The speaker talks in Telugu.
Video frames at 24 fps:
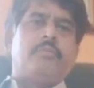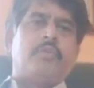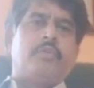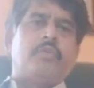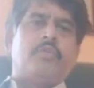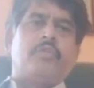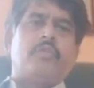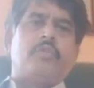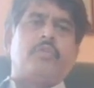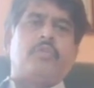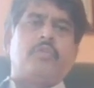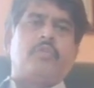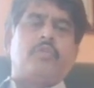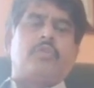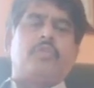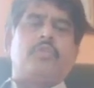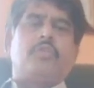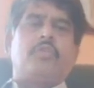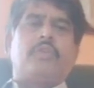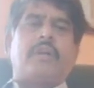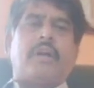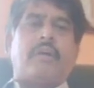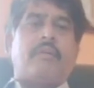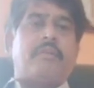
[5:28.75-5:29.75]
ముక్కు
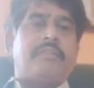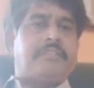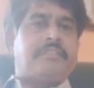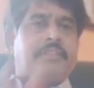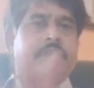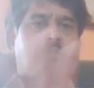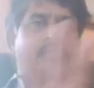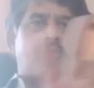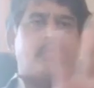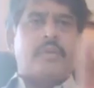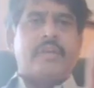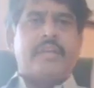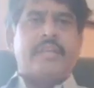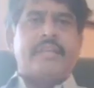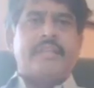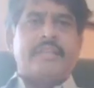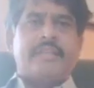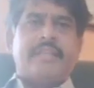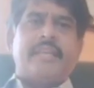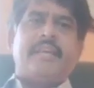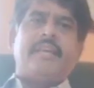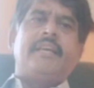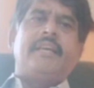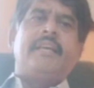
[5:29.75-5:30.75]
నోరు కవర్
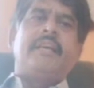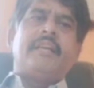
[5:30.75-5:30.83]
చేసుకోగలిగితే